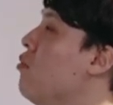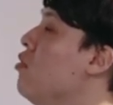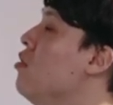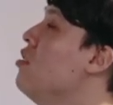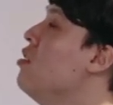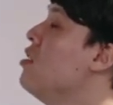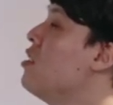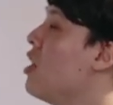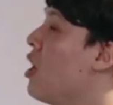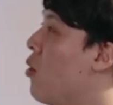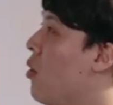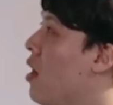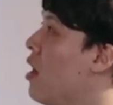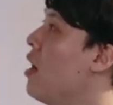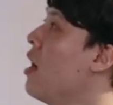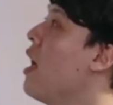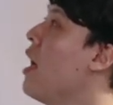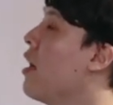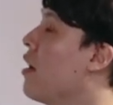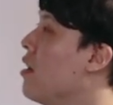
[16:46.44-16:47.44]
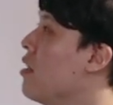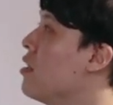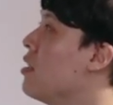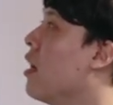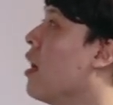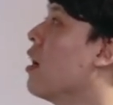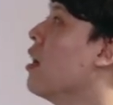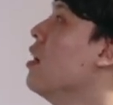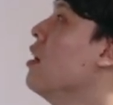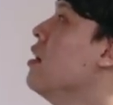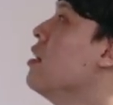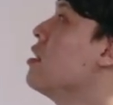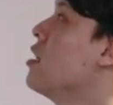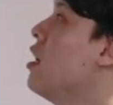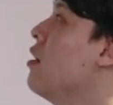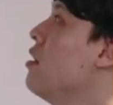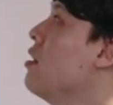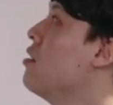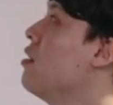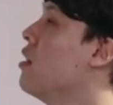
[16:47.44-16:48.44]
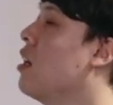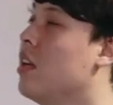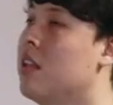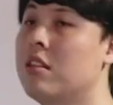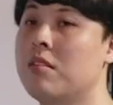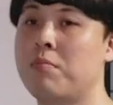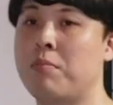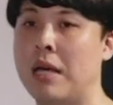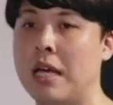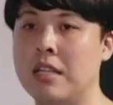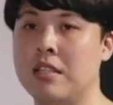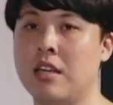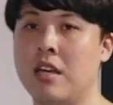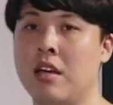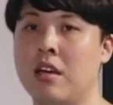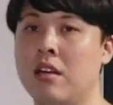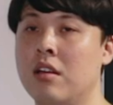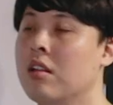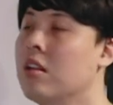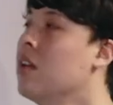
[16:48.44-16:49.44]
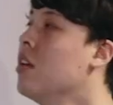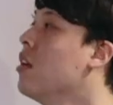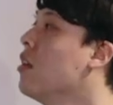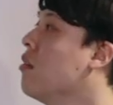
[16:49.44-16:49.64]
문제와 해결책, 사회적인 배제